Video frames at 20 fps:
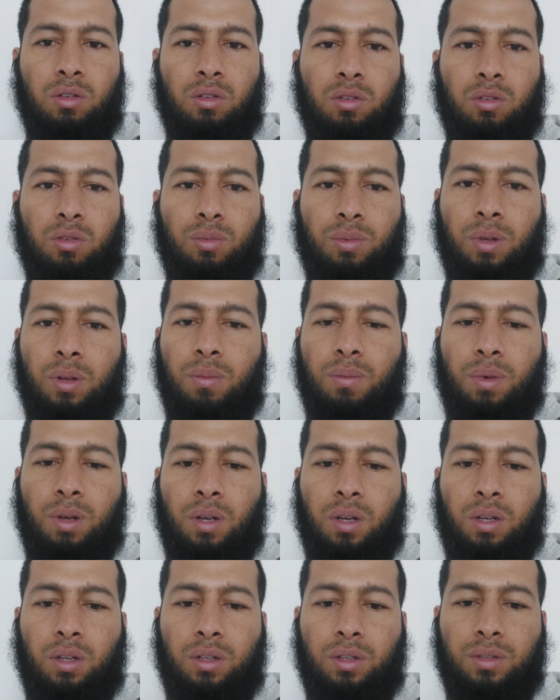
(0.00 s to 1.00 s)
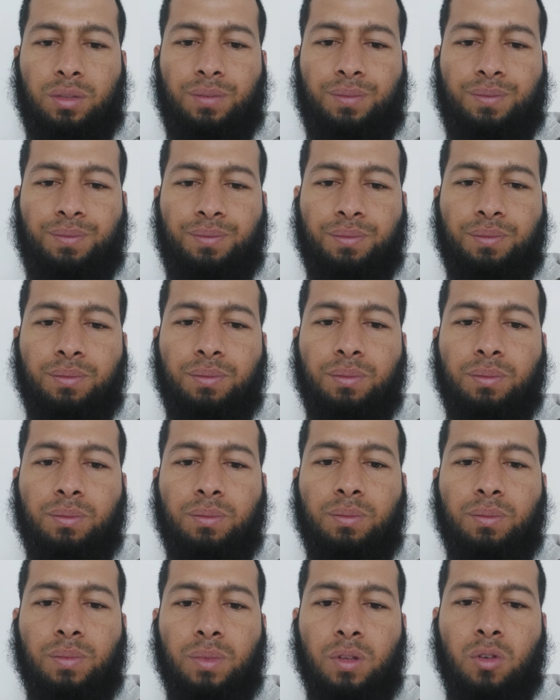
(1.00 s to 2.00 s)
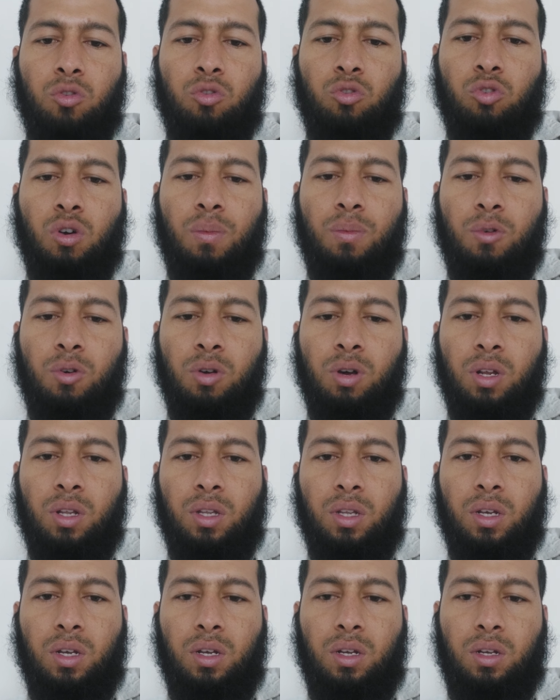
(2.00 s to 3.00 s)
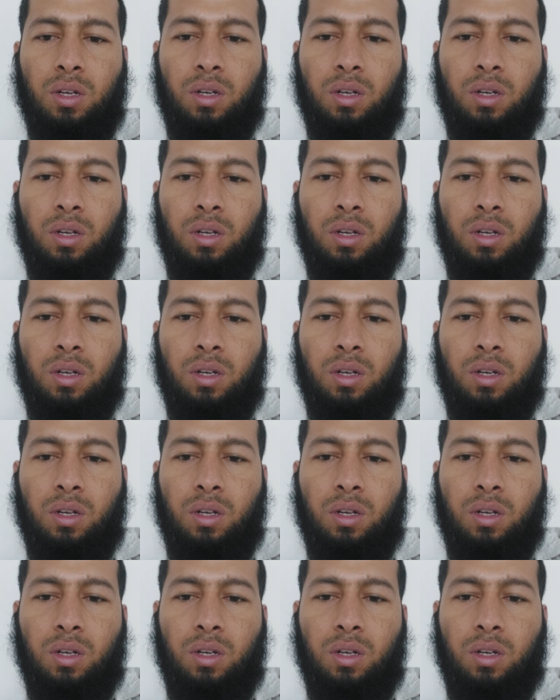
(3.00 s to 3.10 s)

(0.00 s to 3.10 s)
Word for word: तो फिर मैं उसको अपलोड करता